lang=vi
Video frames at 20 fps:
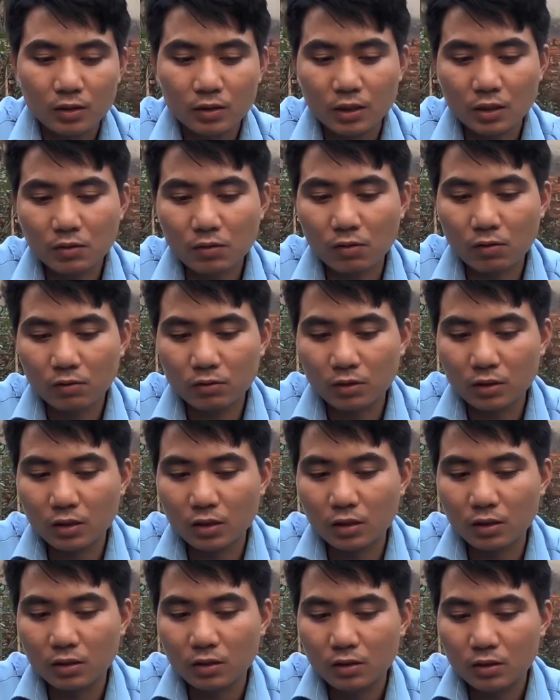thế còn
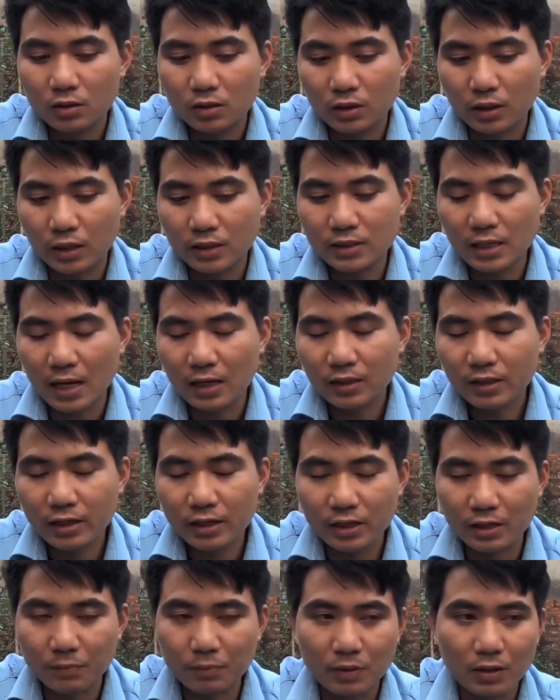à, cái giá
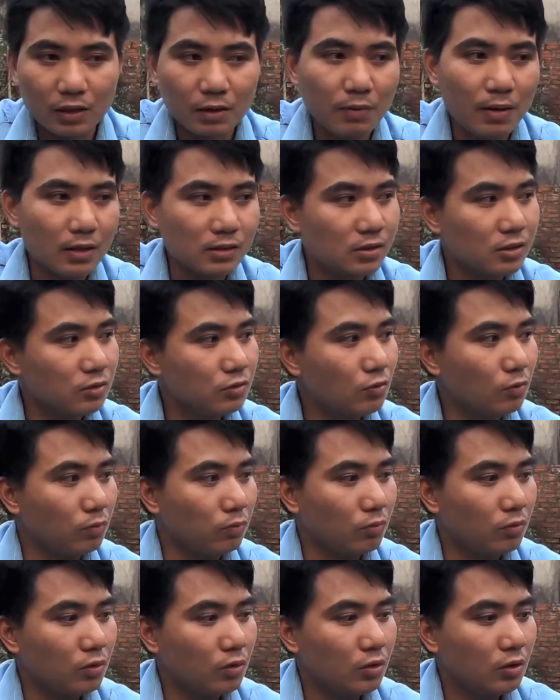thể mà các bạn sử dụng
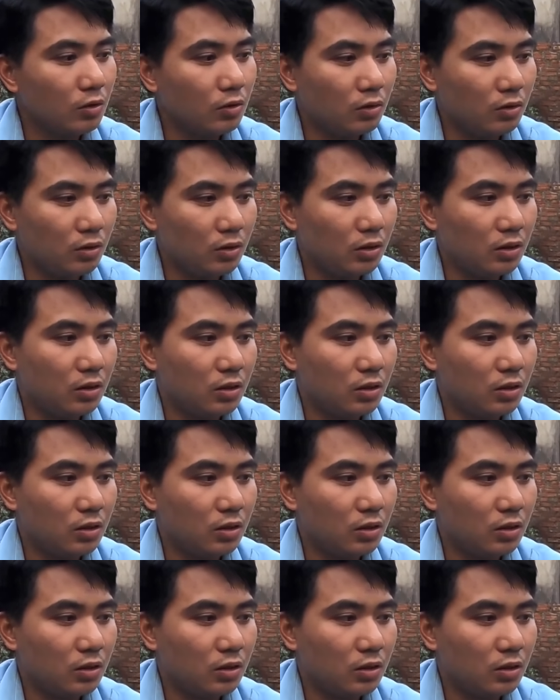uh,